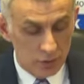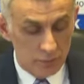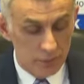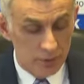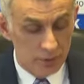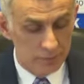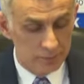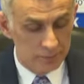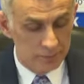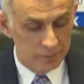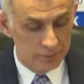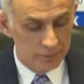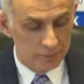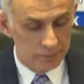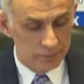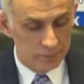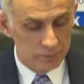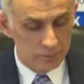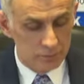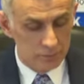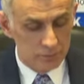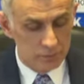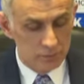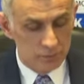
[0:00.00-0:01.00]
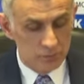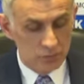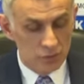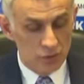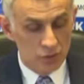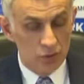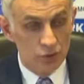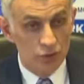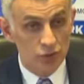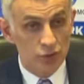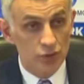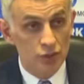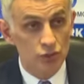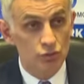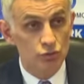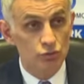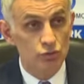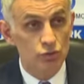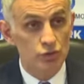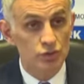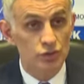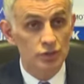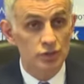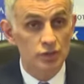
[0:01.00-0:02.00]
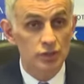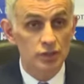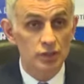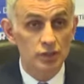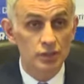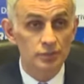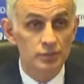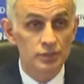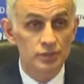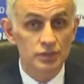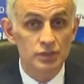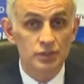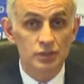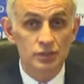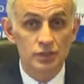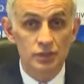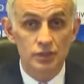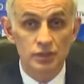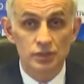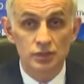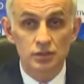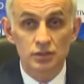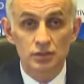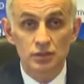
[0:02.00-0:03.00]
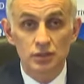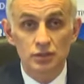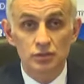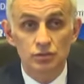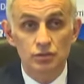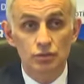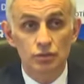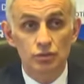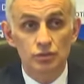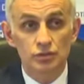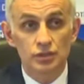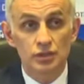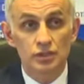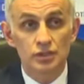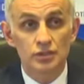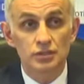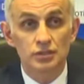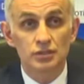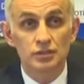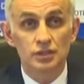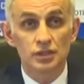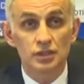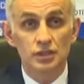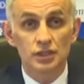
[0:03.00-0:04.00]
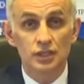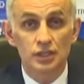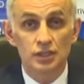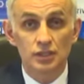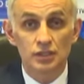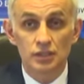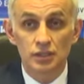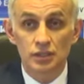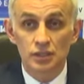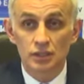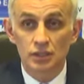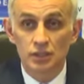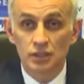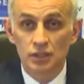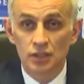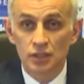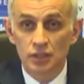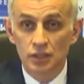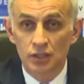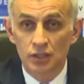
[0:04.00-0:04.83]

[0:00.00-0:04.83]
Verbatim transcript: Ama şike sürecindeki pisliklerini nasıl örteriz diye kendi